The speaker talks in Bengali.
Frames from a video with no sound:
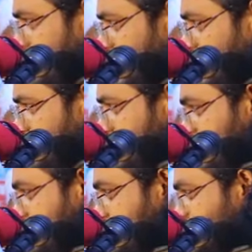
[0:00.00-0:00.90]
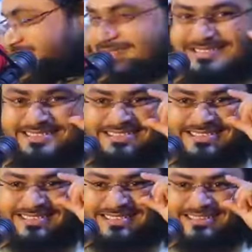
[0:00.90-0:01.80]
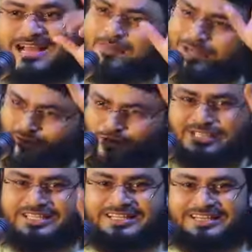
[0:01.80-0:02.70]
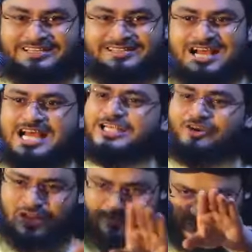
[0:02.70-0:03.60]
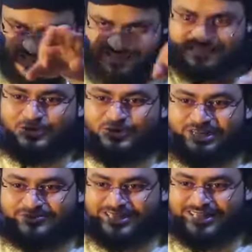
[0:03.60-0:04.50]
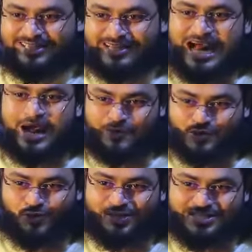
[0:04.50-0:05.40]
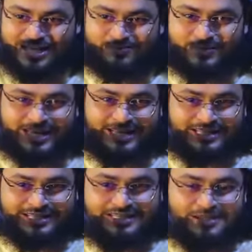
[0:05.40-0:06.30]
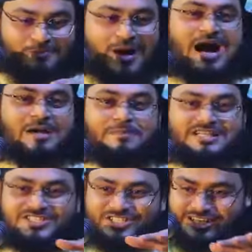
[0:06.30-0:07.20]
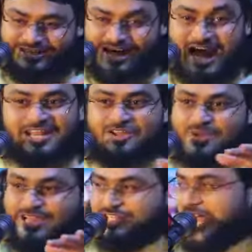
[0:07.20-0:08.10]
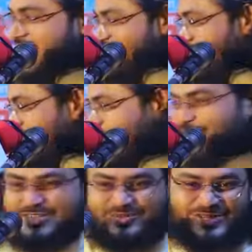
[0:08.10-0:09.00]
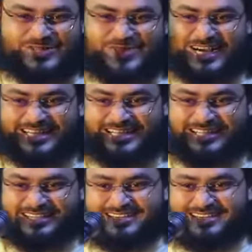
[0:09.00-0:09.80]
বলে এরকম আছে নাকি আমাদের ওদিকে নাই আশা করে আপনাদের এদিকেও থাকবে না আমি শুনেছি আপনারা এখানে পাক পঞ্জেতনের আহলে বাইতের আশেক আওয়াজ দিয়ে বলেন সোহান আল